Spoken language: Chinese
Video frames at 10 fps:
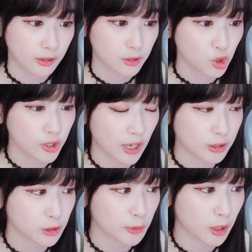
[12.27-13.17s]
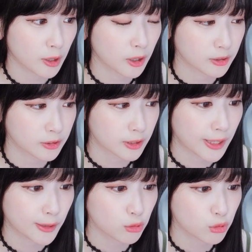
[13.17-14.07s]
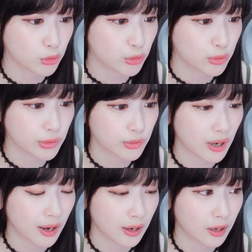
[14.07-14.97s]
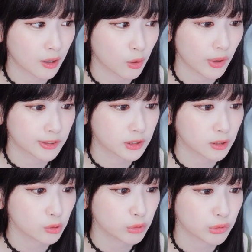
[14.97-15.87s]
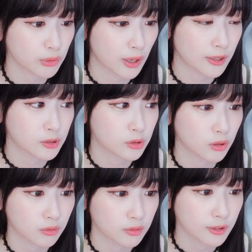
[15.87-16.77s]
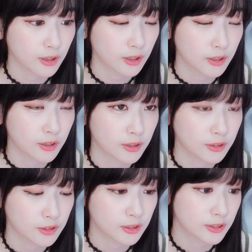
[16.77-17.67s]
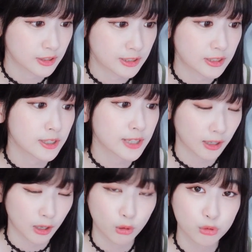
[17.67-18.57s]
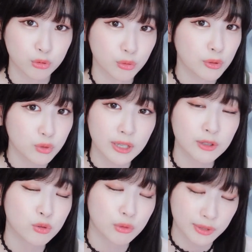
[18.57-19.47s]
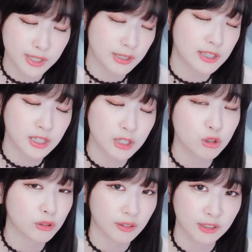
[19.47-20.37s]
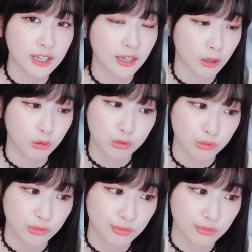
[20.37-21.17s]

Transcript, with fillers: 就养什么天竺鼠啊、黄金鼠啊这种，只能养老鼠。我最我只能接受到你养老鼠，